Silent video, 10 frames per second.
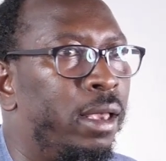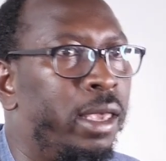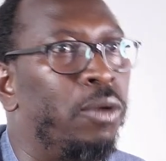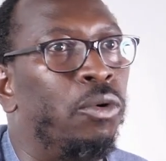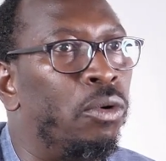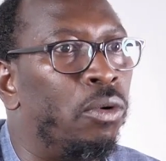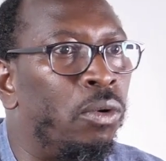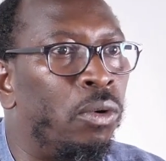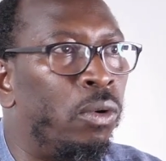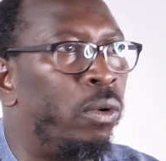Que
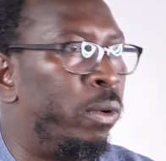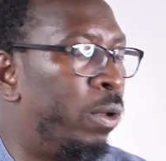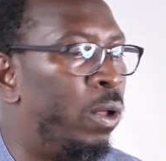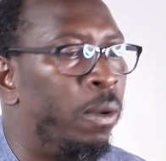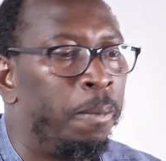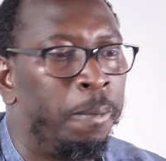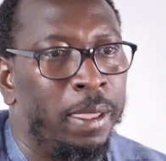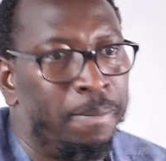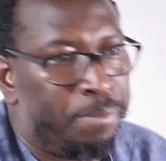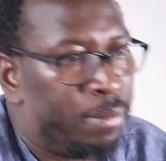o.
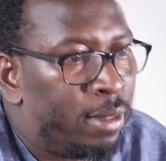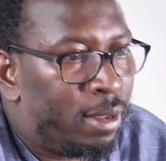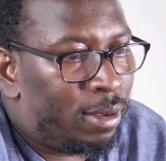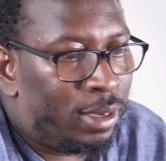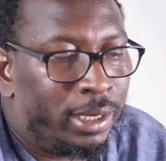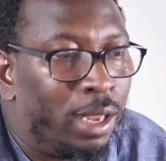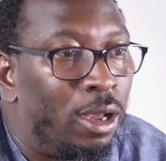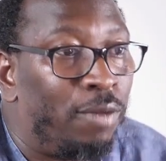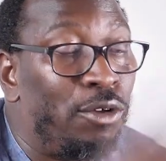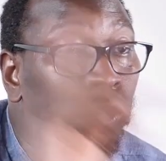quer Dizer,
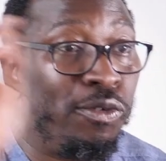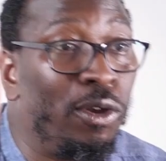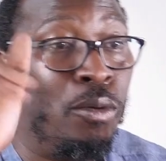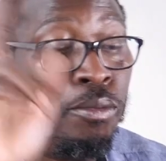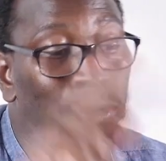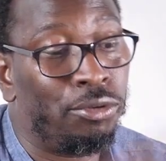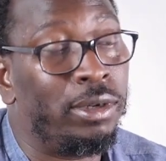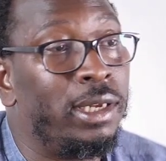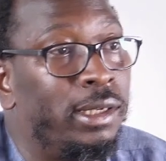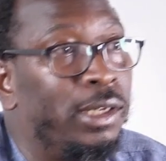a filosofia Ubuntu
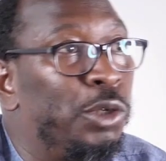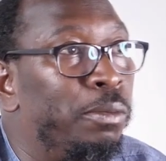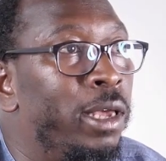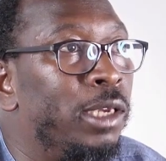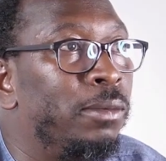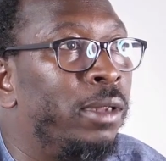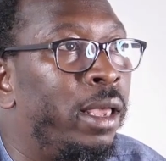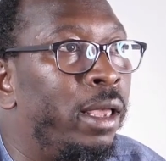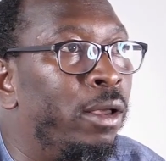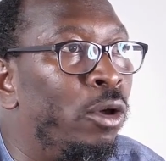diz isso mesmo, não
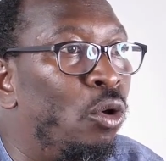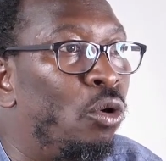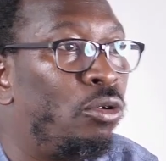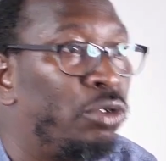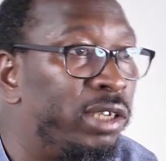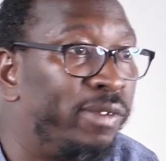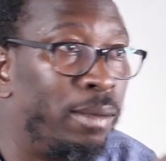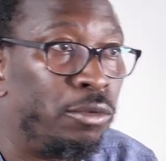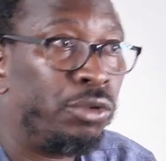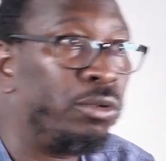é? O que nos
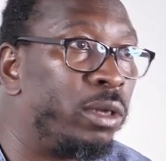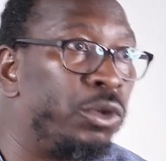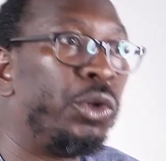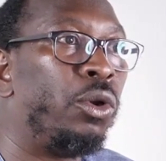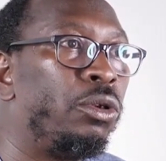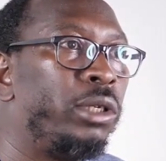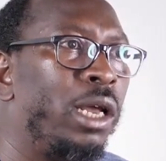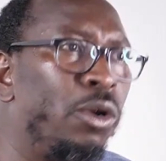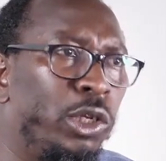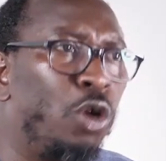devemos uns aos outros é
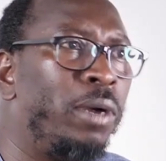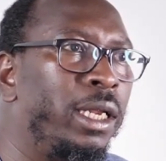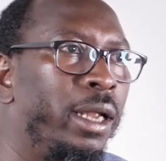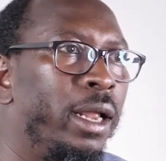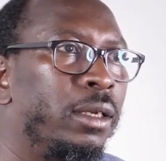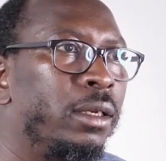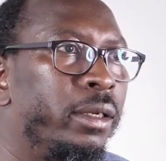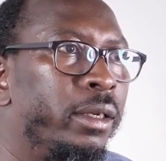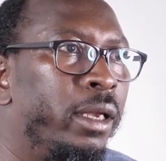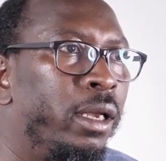a nossa humanidade.
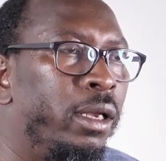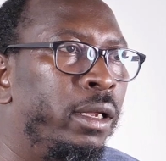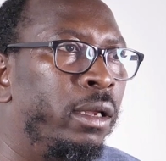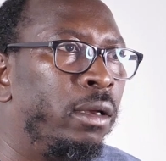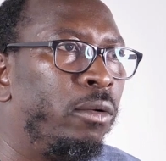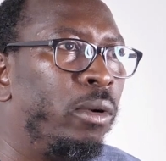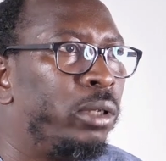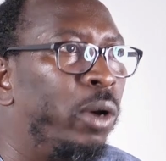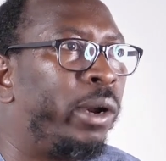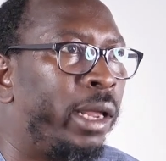
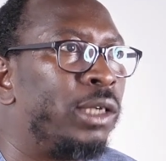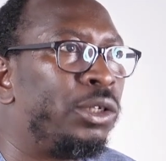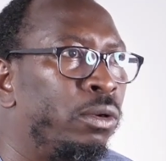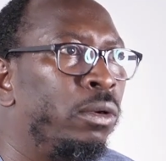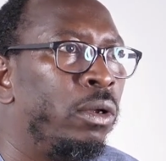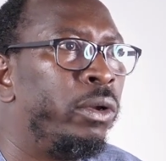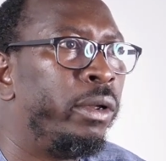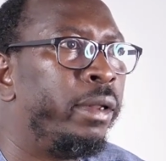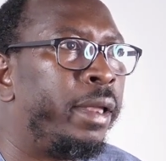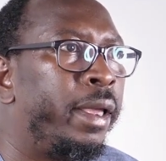Quanto ao resto,
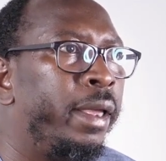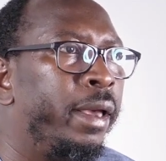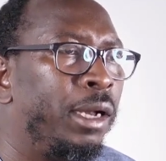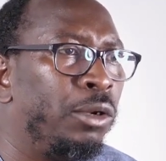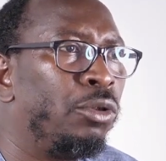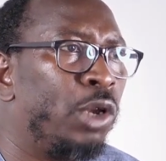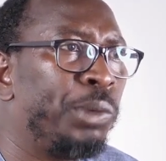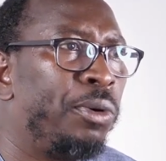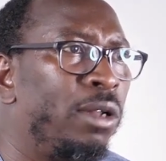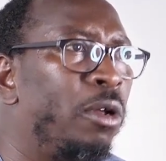é? Cada um de nós
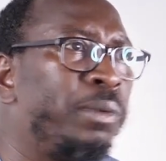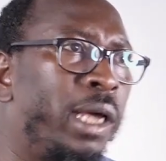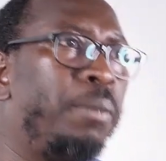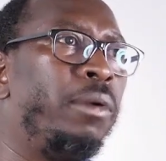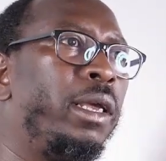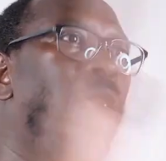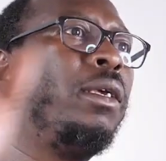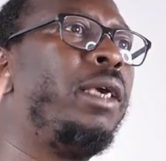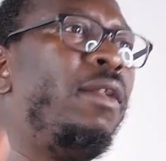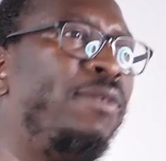pode optar por aquilo
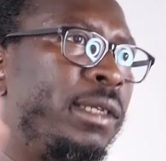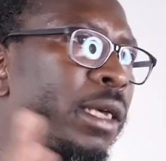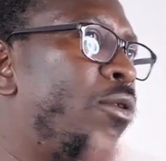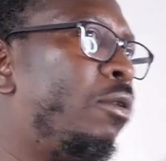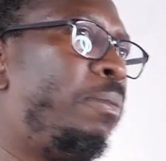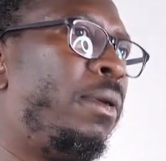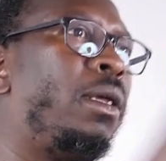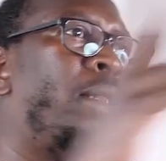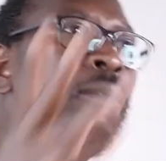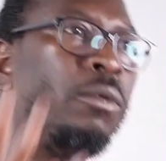que quer fazer,
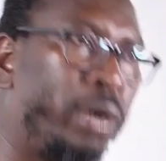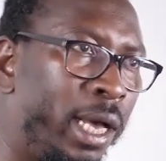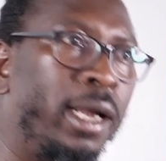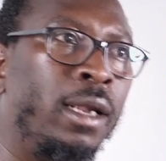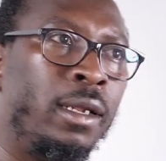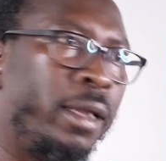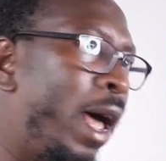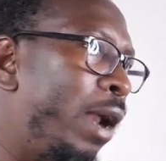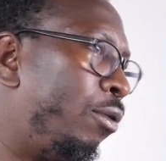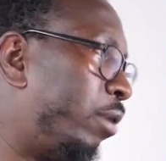nunca
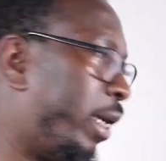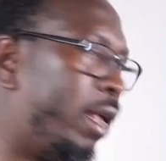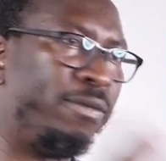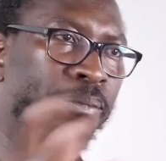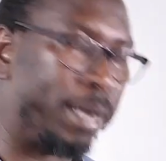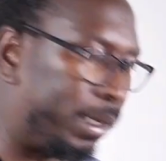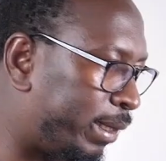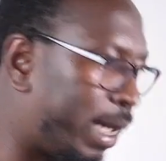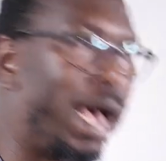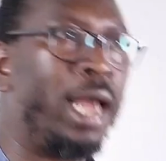acreditar, nunca quer
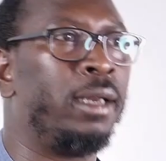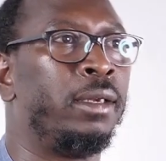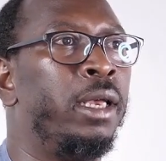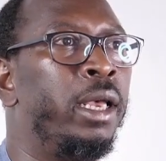pensar,